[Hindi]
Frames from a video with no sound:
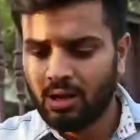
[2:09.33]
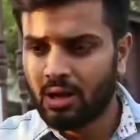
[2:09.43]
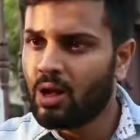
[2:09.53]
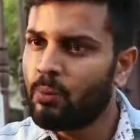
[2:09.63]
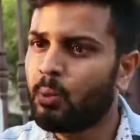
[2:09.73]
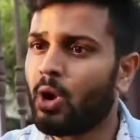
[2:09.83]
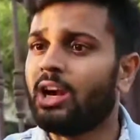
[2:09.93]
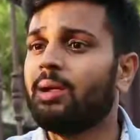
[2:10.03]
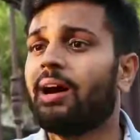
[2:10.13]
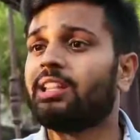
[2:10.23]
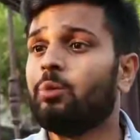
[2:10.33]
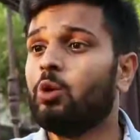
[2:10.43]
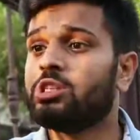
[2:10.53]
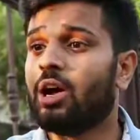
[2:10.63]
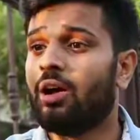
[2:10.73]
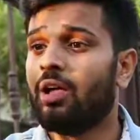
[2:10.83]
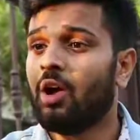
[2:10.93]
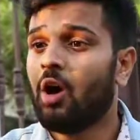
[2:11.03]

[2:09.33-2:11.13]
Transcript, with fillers: भाई पुरानी बातें भूल